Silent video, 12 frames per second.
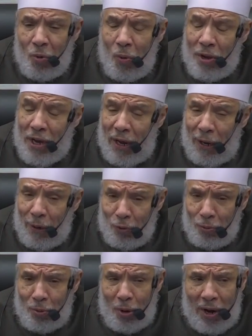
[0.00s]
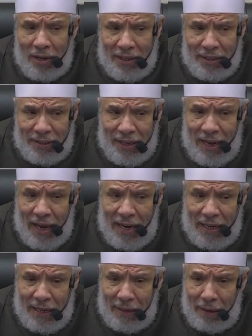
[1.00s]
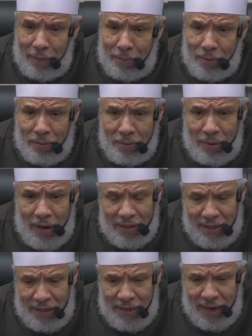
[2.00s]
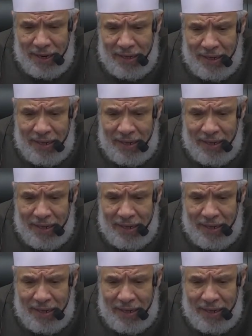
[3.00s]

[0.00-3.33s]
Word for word: ويحرم على الدائن قبول الهدية